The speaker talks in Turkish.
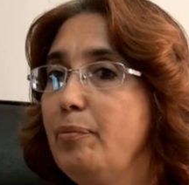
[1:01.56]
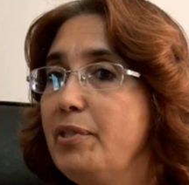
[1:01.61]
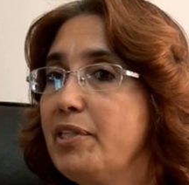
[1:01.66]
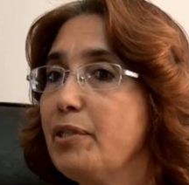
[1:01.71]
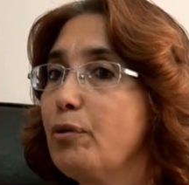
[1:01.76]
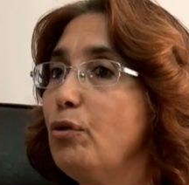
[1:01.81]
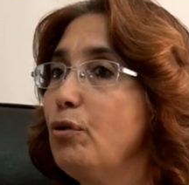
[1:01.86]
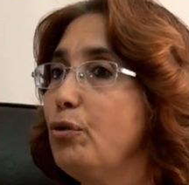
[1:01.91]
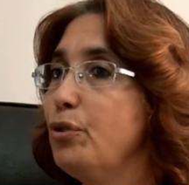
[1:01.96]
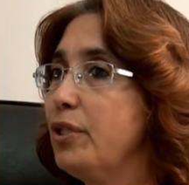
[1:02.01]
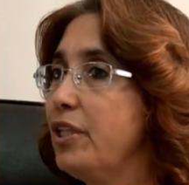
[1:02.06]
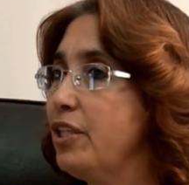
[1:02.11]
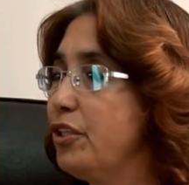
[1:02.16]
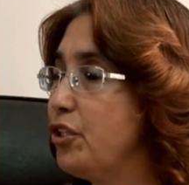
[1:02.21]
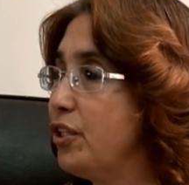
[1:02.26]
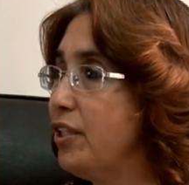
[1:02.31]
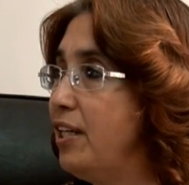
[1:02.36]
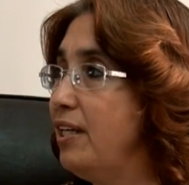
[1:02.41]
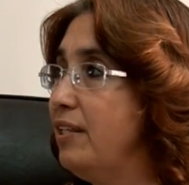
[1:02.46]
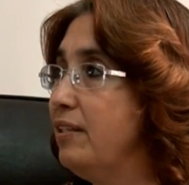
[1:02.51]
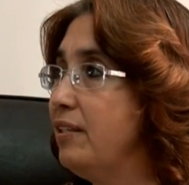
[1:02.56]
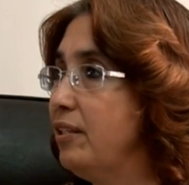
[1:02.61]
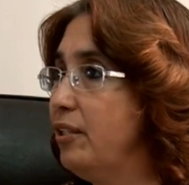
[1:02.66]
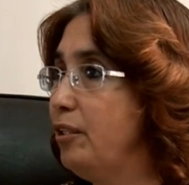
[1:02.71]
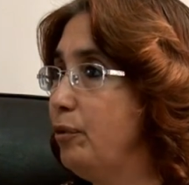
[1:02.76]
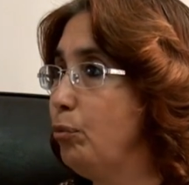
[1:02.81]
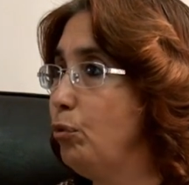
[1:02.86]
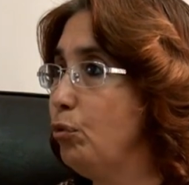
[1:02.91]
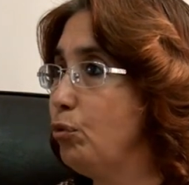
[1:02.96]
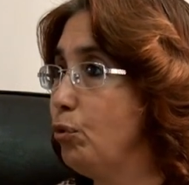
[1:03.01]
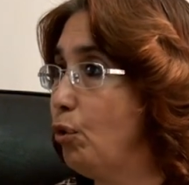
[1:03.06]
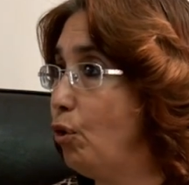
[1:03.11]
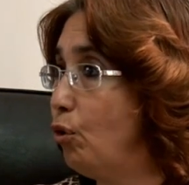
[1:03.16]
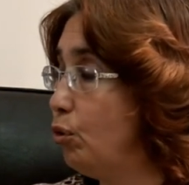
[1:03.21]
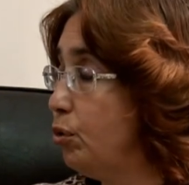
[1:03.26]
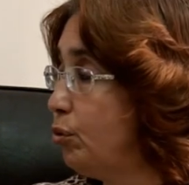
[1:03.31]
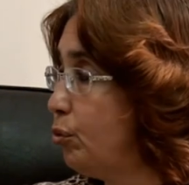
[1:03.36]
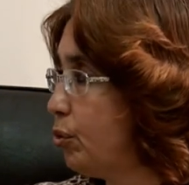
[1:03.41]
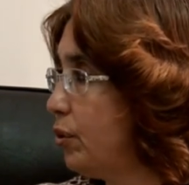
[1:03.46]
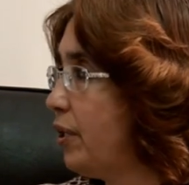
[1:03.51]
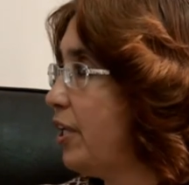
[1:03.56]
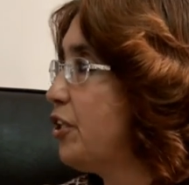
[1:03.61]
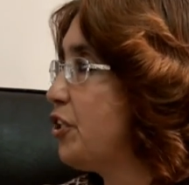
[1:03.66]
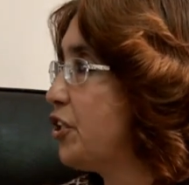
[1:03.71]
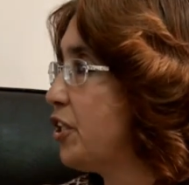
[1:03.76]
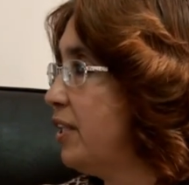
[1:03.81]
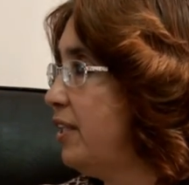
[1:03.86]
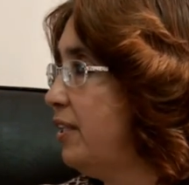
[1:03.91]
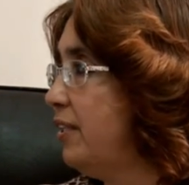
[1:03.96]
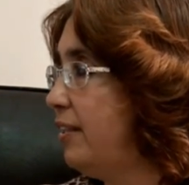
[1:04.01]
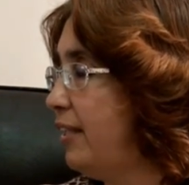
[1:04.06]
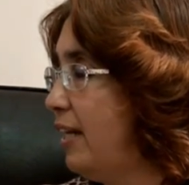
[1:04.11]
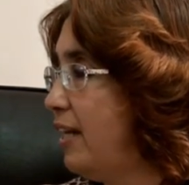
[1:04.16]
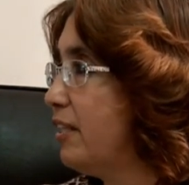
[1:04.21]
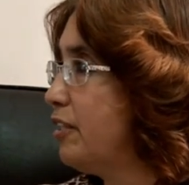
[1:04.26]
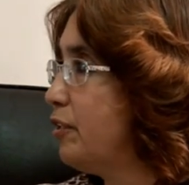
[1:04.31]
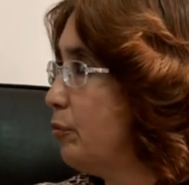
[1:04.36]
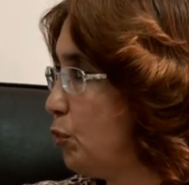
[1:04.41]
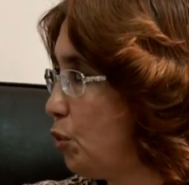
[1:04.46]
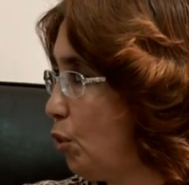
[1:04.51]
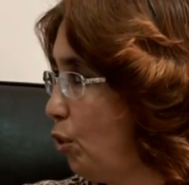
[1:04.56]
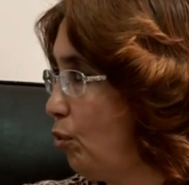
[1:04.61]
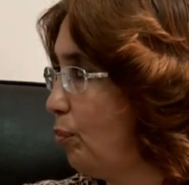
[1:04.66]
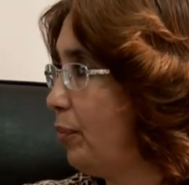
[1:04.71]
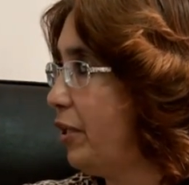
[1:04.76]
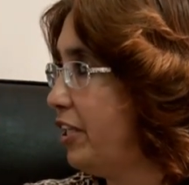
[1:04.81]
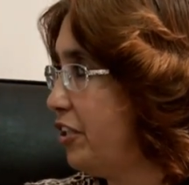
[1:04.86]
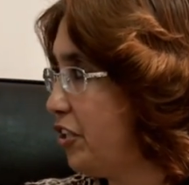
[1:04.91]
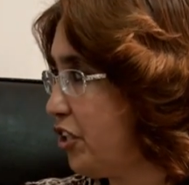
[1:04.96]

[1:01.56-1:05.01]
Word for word: psikolojik açıdan e, bu zorlu süreçte yardımcı olmaya